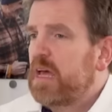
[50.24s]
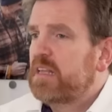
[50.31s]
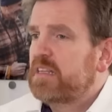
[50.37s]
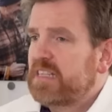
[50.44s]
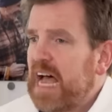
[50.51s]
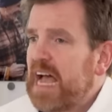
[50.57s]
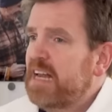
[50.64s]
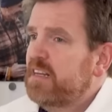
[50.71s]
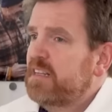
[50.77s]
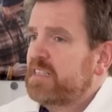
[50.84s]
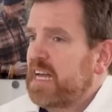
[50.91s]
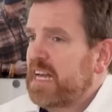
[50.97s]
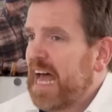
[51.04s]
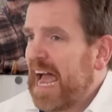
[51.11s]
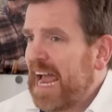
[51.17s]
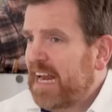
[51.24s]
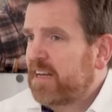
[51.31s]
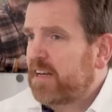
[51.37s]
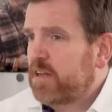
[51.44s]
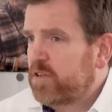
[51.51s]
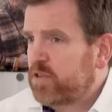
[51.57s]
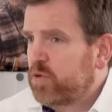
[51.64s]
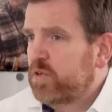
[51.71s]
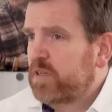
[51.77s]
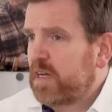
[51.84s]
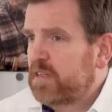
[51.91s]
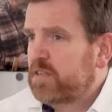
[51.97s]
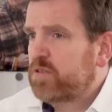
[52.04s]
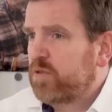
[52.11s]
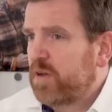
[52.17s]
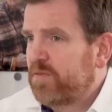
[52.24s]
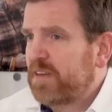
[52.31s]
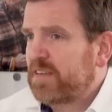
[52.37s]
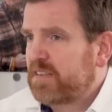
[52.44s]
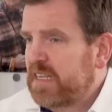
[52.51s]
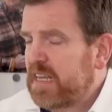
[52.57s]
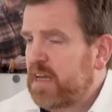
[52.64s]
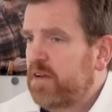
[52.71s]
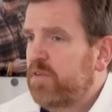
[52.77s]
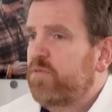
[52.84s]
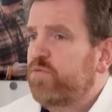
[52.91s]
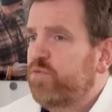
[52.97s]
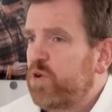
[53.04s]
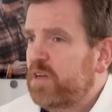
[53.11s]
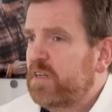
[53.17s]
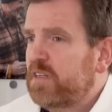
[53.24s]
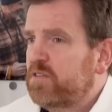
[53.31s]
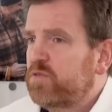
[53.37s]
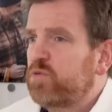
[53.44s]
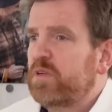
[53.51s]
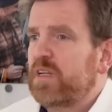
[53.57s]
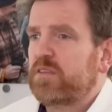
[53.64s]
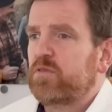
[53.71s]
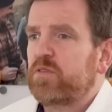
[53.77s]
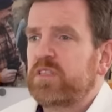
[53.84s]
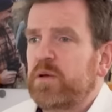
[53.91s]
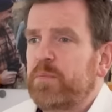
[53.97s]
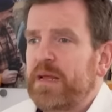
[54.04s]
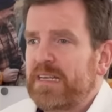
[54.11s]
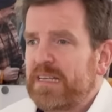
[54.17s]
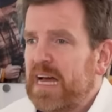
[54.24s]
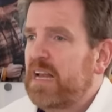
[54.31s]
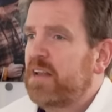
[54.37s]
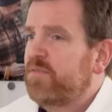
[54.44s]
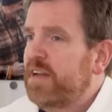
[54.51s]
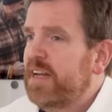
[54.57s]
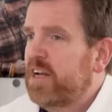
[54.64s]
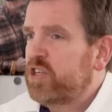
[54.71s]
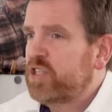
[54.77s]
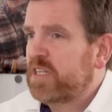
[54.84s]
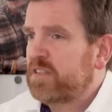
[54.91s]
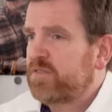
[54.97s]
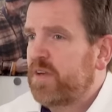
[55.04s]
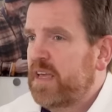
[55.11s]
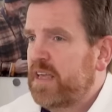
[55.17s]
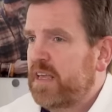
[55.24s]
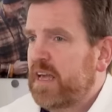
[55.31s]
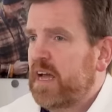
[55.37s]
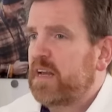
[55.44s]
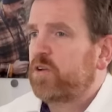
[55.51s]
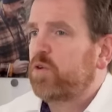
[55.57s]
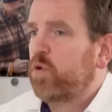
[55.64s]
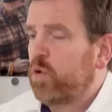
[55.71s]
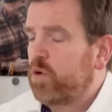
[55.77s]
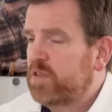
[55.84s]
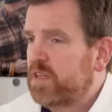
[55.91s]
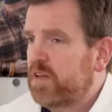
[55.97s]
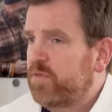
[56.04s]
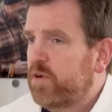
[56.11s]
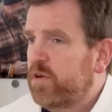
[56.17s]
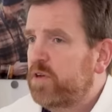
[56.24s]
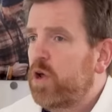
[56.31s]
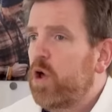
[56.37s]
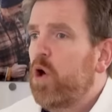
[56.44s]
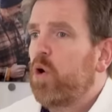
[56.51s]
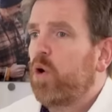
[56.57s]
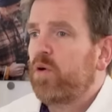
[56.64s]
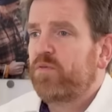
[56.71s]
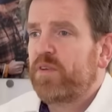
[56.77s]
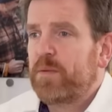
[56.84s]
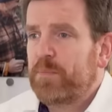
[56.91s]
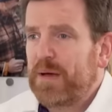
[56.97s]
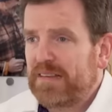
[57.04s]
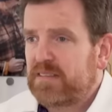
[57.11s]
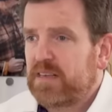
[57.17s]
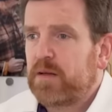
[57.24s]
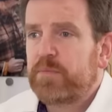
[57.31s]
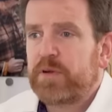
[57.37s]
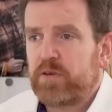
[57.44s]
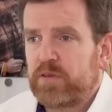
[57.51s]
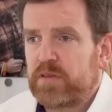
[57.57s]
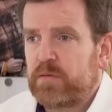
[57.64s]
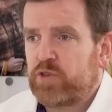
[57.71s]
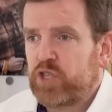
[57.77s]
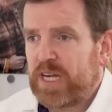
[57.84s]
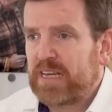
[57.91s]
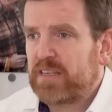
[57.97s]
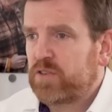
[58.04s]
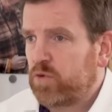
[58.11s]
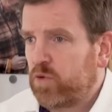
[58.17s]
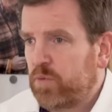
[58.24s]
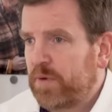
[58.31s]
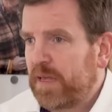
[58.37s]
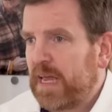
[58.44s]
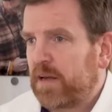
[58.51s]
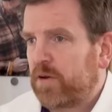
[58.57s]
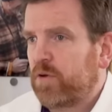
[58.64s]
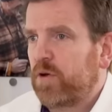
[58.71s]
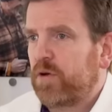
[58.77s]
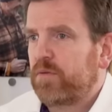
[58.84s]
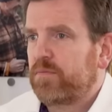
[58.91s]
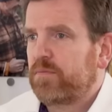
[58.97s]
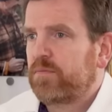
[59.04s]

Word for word: Zeit in seine eigene Gesundheit zu investieren, führt dazu, dass unsere mentale Widerstandsfähigkeit größer wird und wir besser mit unserem Stress umgehen können.